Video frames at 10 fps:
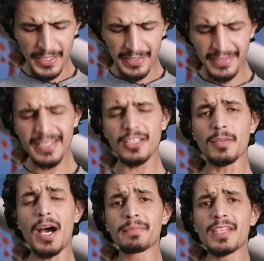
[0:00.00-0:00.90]
स्पीड ये
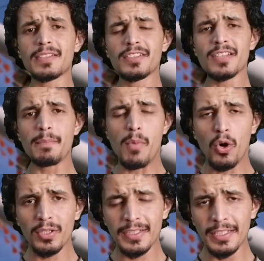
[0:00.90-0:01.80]
तमाम तर चीज़ें
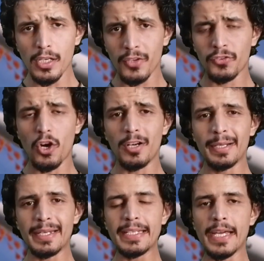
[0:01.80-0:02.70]
बहुत ही एक्स्ट्रा
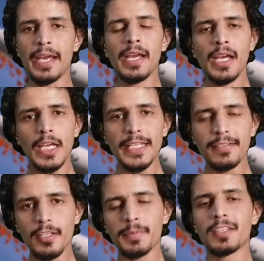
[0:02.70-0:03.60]
ऑर्डनरी हैं
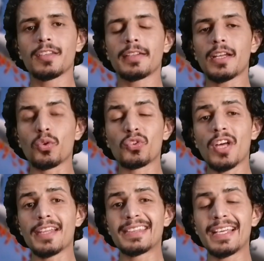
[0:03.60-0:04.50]
ये सबसे ज़्यादा
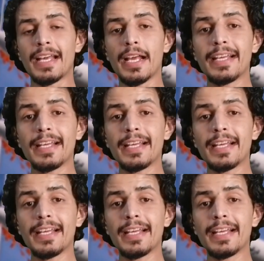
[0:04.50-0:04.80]
नुकसानदेह